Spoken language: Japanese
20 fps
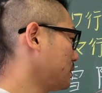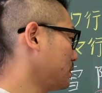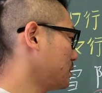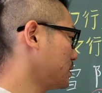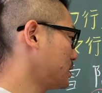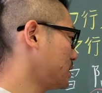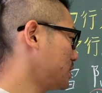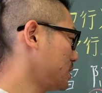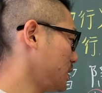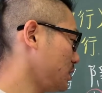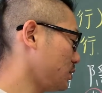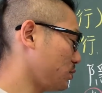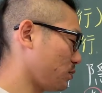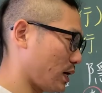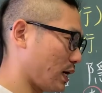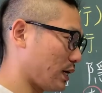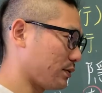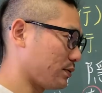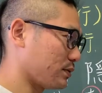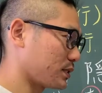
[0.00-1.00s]
ち」
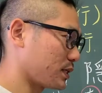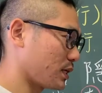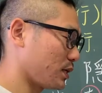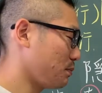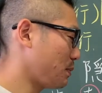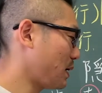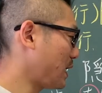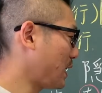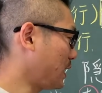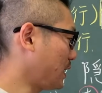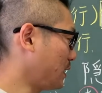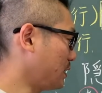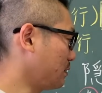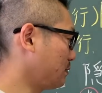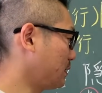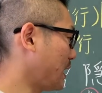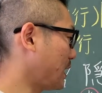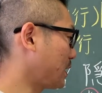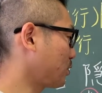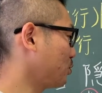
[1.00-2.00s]
とあるんですけど、まあ、
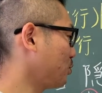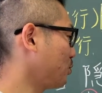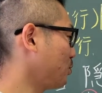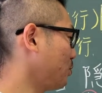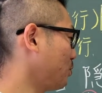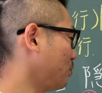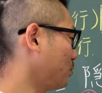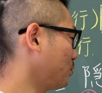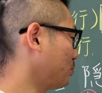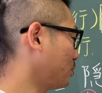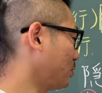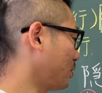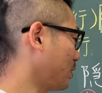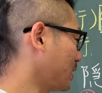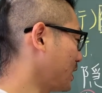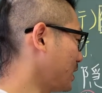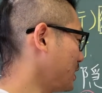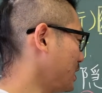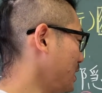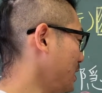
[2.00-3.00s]
多行音というか
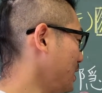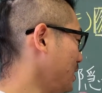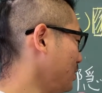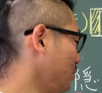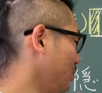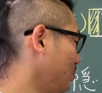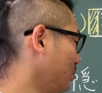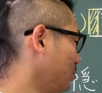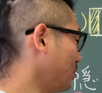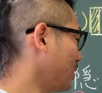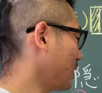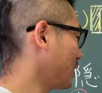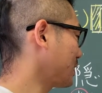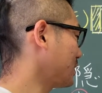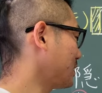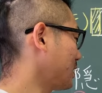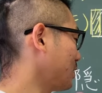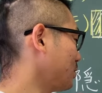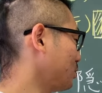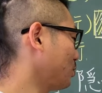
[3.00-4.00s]
ね、t の音が
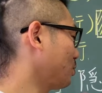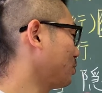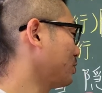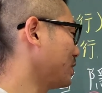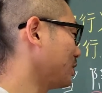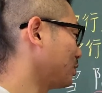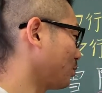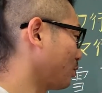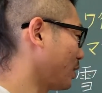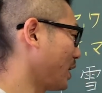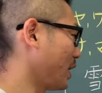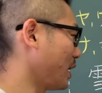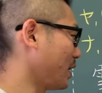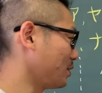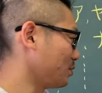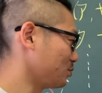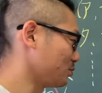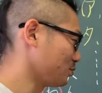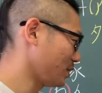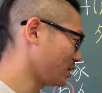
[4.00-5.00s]
来てる時に捉
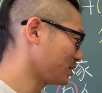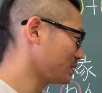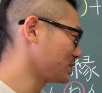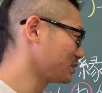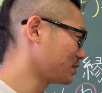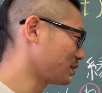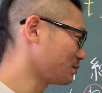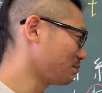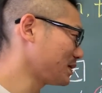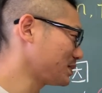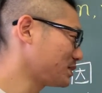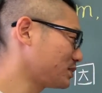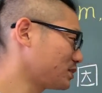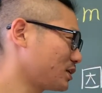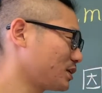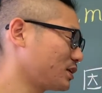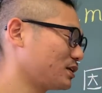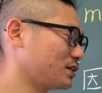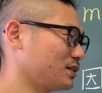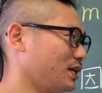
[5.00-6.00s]
えるらしいんですね。ま
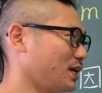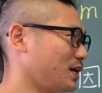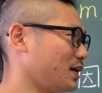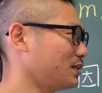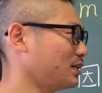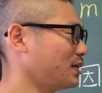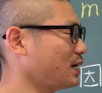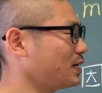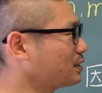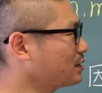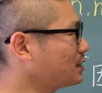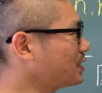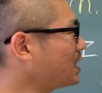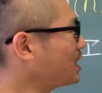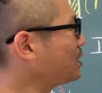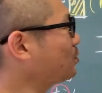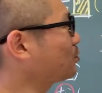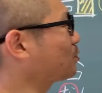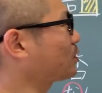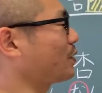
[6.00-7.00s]
あ、だから t
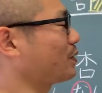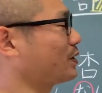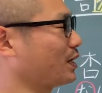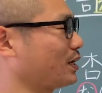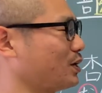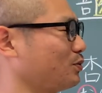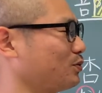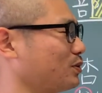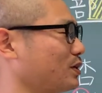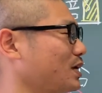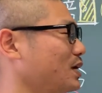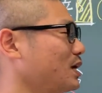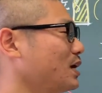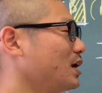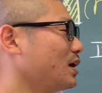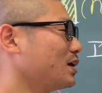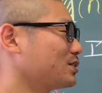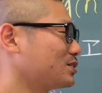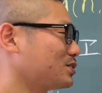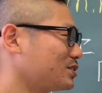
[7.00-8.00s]
の時はね、基本的に、
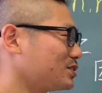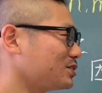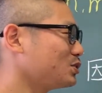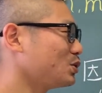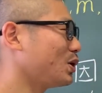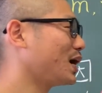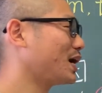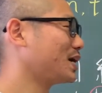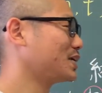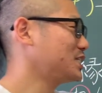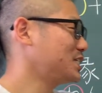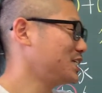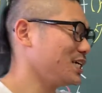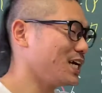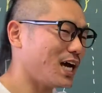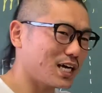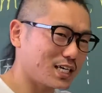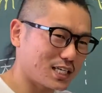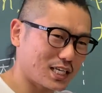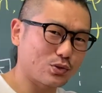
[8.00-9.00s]
つとかち
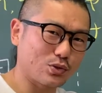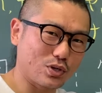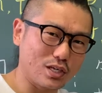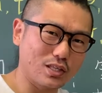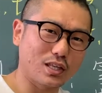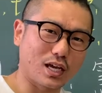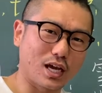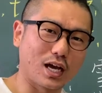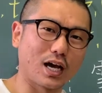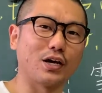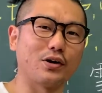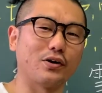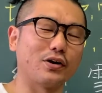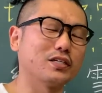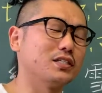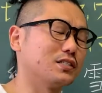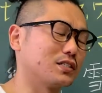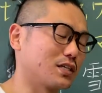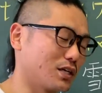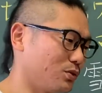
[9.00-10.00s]
が来た時って考えるら
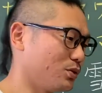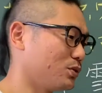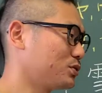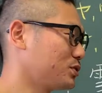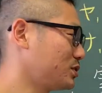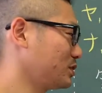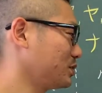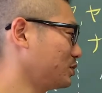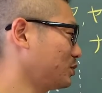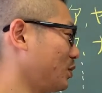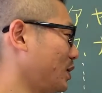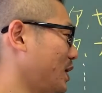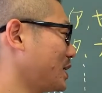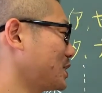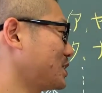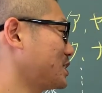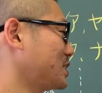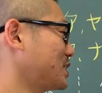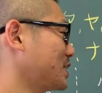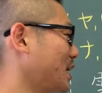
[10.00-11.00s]
しいんですけど、つと
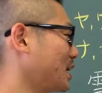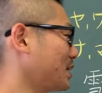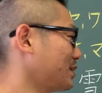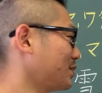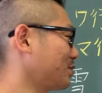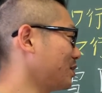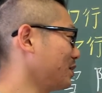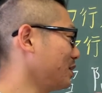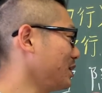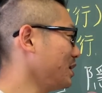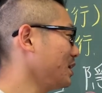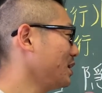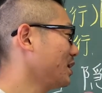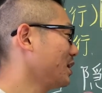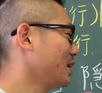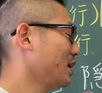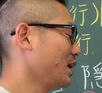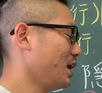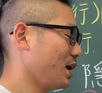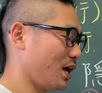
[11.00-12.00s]
かちが来た時に、
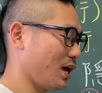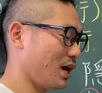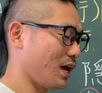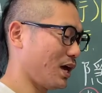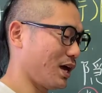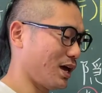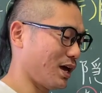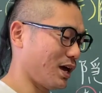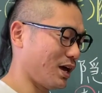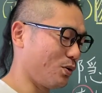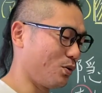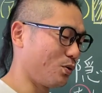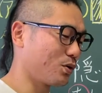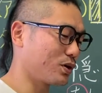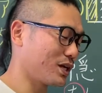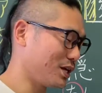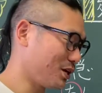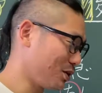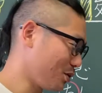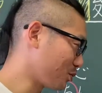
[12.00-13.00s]
えー、
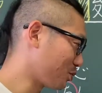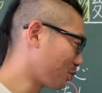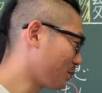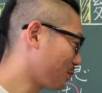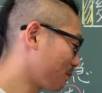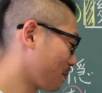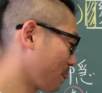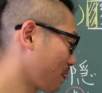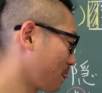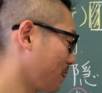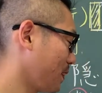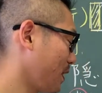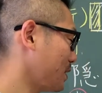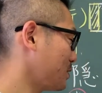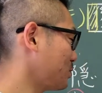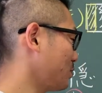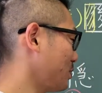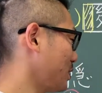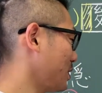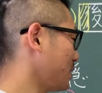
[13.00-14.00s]
起きるよと。
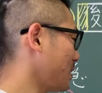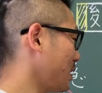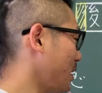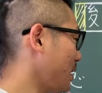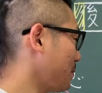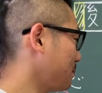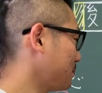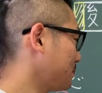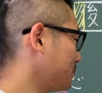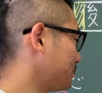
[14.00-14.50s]
で、それで、